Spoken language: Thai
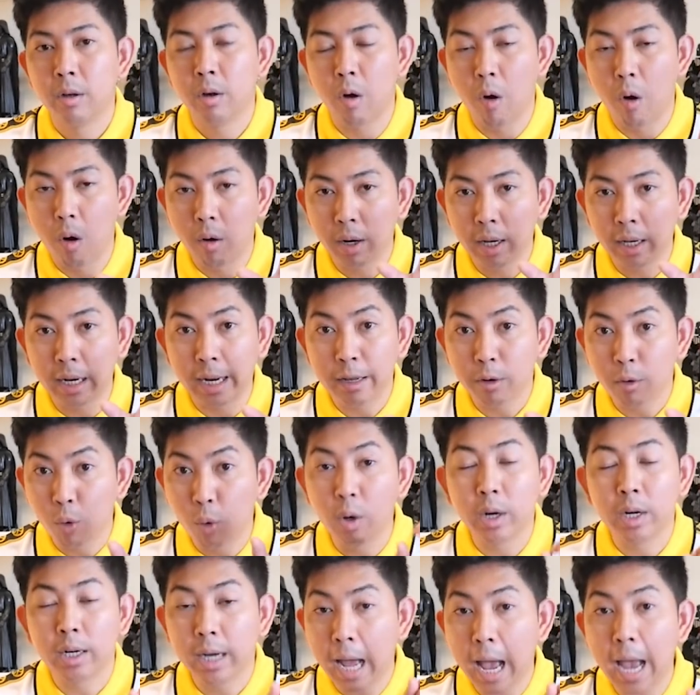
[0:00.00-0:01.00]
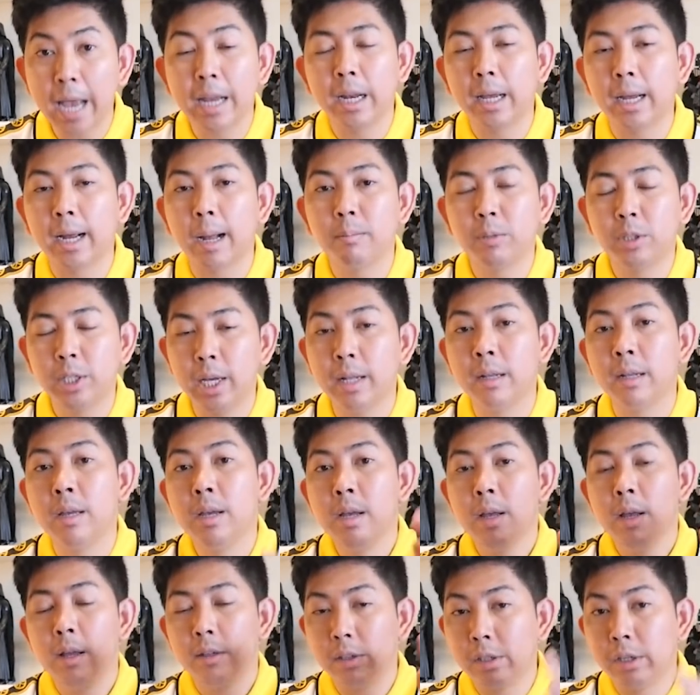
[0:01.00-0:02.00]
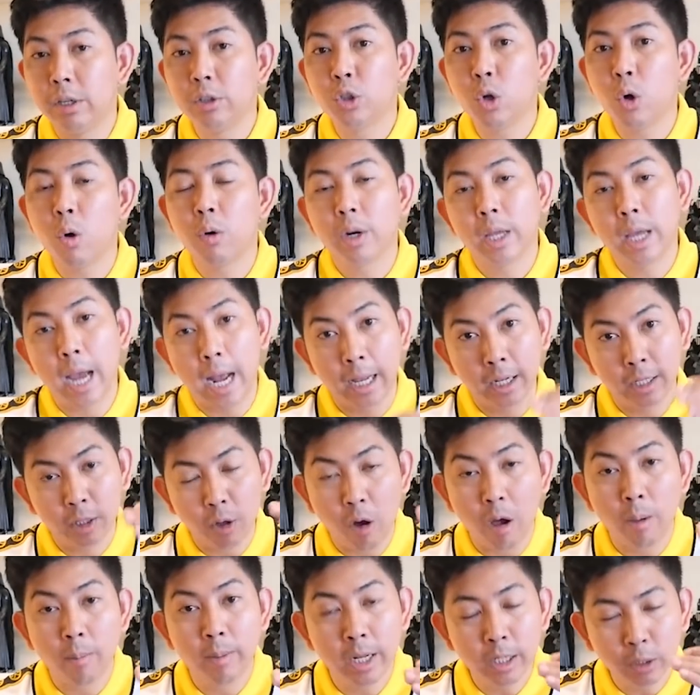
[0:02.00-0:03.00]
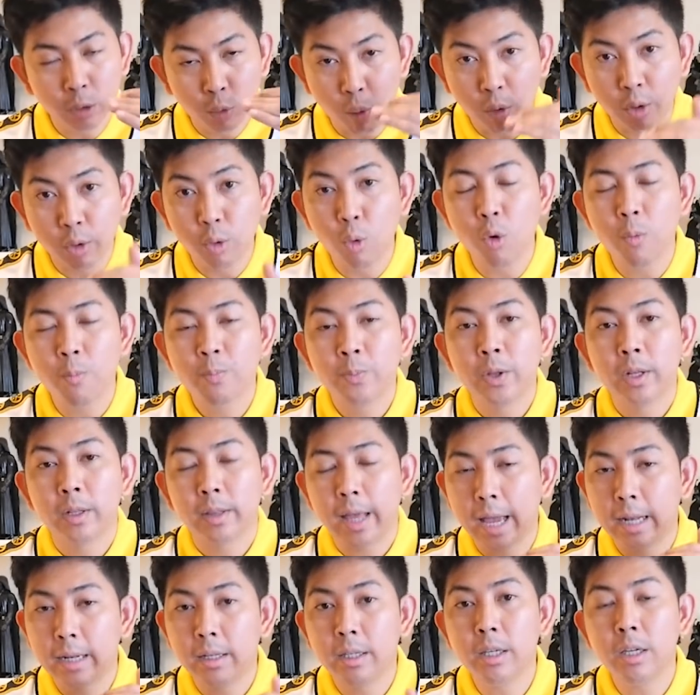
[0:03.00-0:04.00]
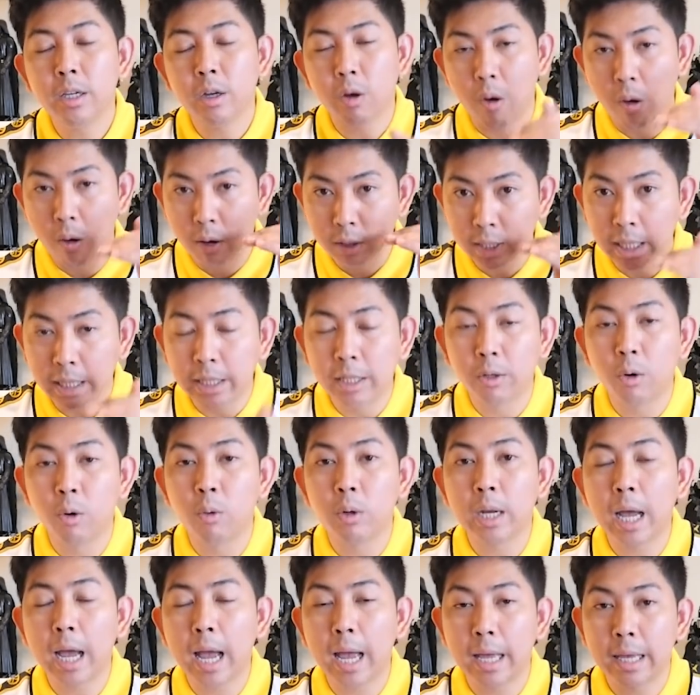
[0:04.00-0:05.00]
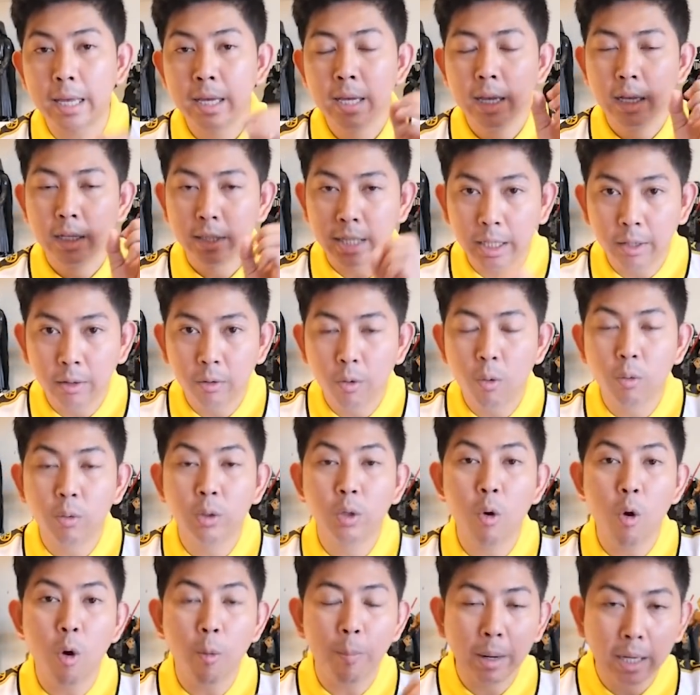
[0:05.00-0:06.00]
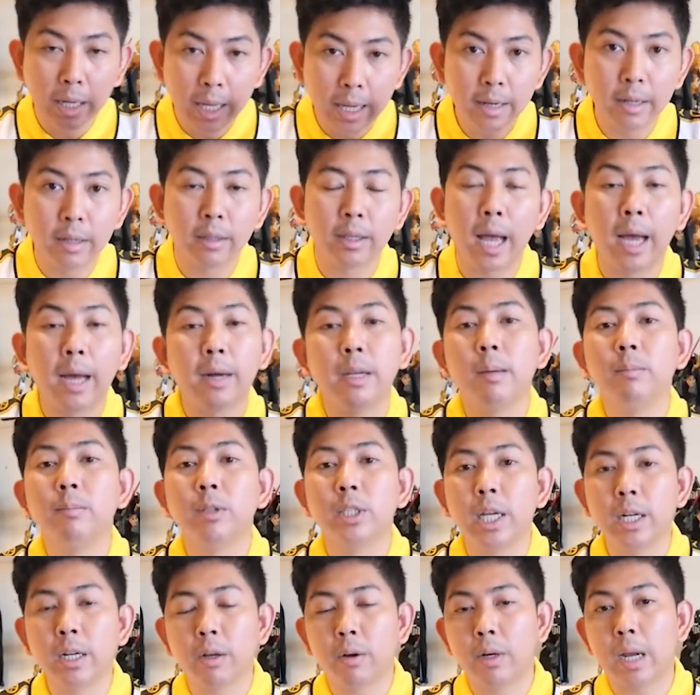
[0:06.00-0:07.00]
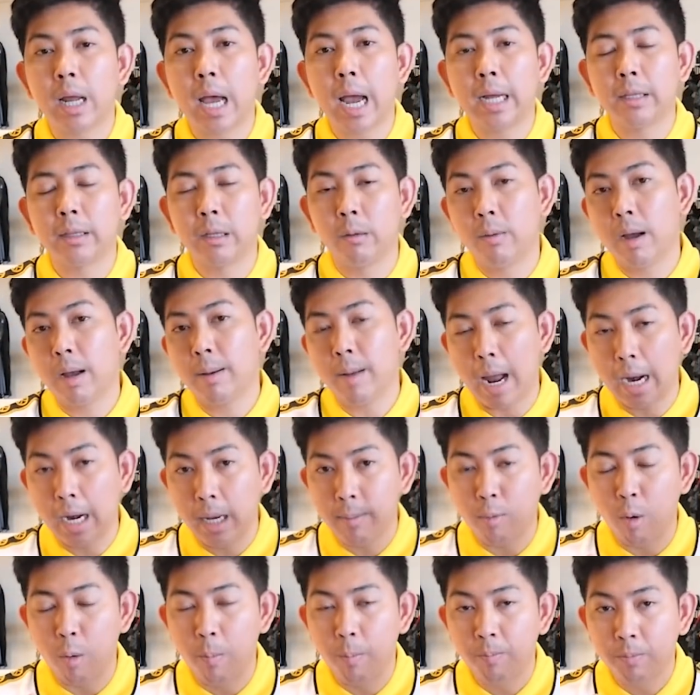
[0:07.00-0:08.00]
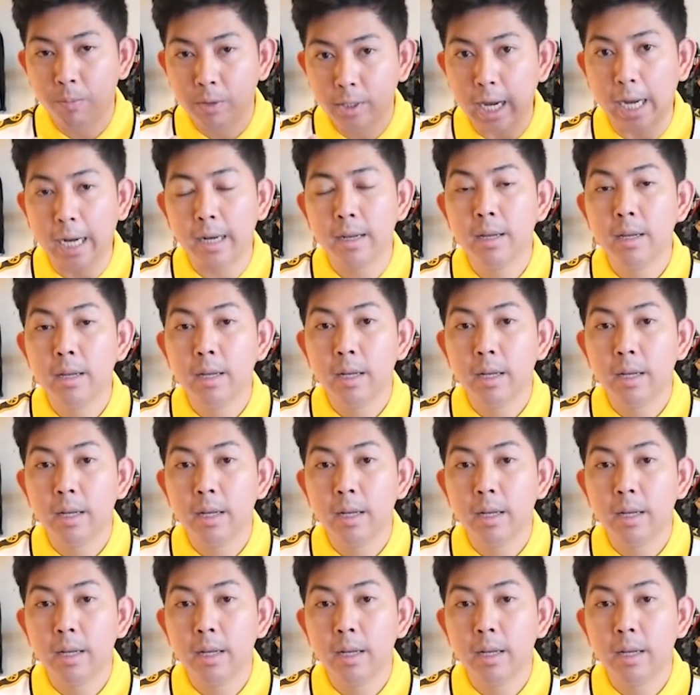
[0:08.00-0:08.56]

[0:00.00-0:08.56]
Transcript: ของหลายๆ คนได้นะครับเช่นสีโชคเนี่ยอาจจะถอยไปเล่นตัวรุกแทนที่ของชานรงได้ชานรงโยกไปเล่นทางริมเส้นก็ได้ แต่ว่าอันนี้ผมจัด